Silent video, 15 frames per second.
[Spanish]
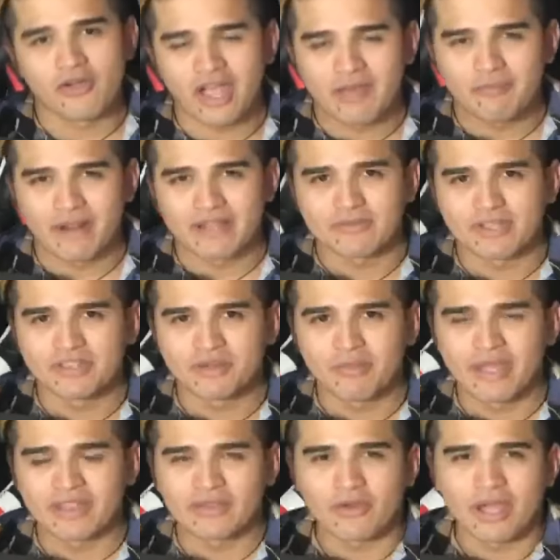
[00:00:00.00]
Ok, para estos
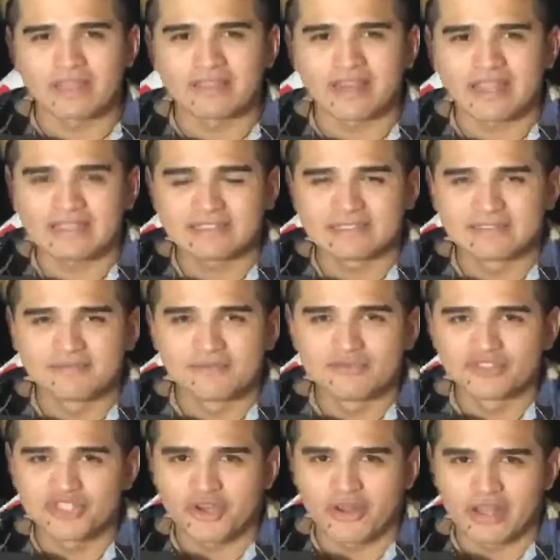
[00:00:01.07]
instrumentos hay tres
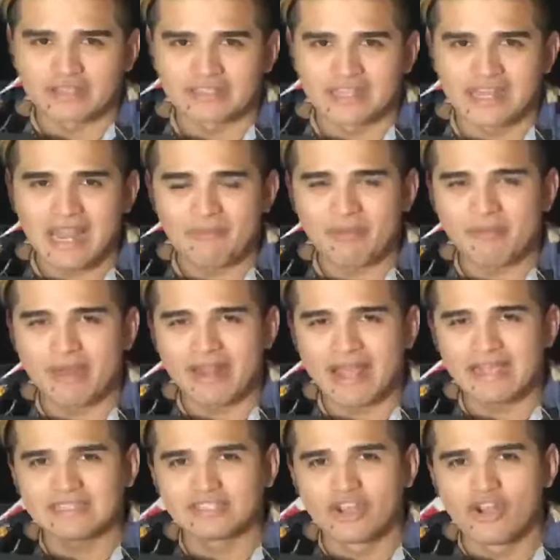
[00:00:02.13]
funciones. La
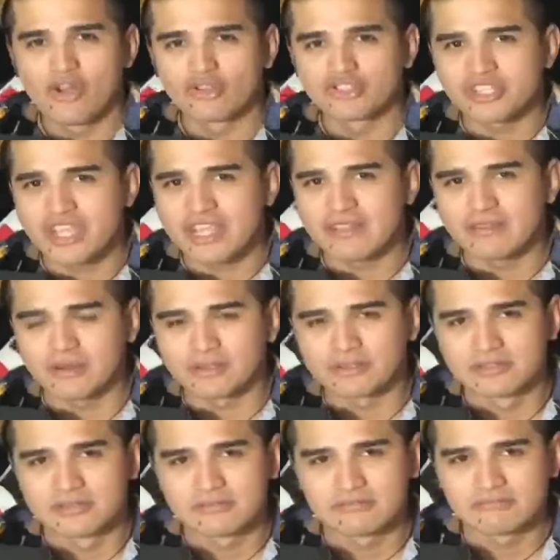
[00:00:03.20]
primera es los
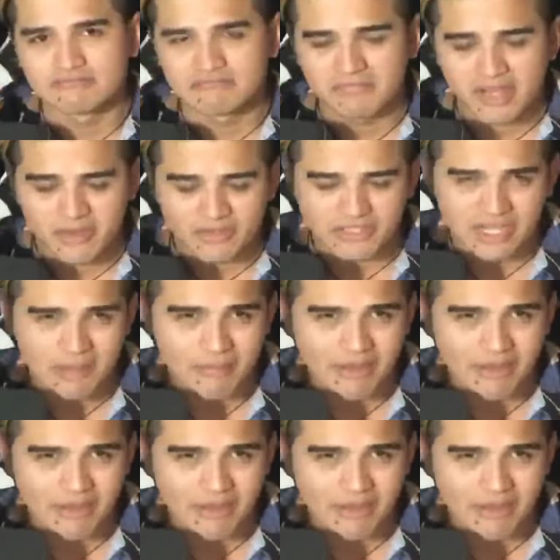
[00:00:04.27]
intros. Ellos en la